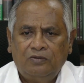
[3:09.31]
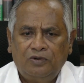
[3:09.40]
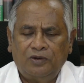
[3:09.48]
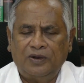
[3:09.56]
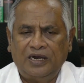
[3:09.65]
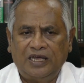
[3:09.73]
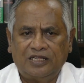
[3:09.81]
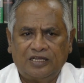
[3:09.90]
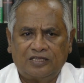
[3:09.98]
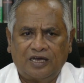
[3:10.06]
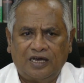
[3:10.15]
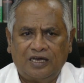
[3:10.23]
ஒருவேளை
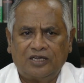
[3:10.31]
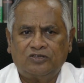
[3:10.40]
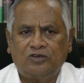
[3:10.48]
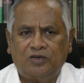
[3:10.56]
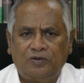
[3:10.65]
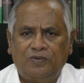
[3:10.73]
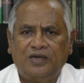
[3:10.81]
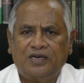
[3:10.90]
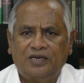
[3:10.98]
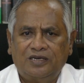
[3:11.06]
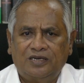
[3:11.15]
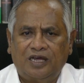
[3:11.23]
அந்த தாயார் சொல்லுவார்
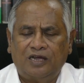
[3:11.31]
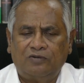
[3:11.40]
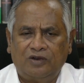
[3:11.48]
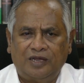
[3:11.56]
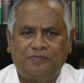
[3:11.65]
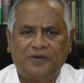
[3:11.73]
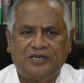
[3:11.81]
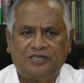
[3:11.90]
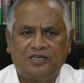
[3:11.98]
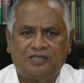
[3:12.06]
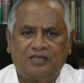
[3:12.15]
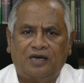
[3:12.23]
நான் உன்னை
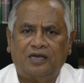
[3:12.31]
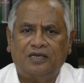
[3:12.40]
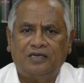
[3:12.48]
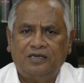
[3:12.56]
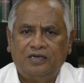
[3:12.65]
பெற்ற தாய்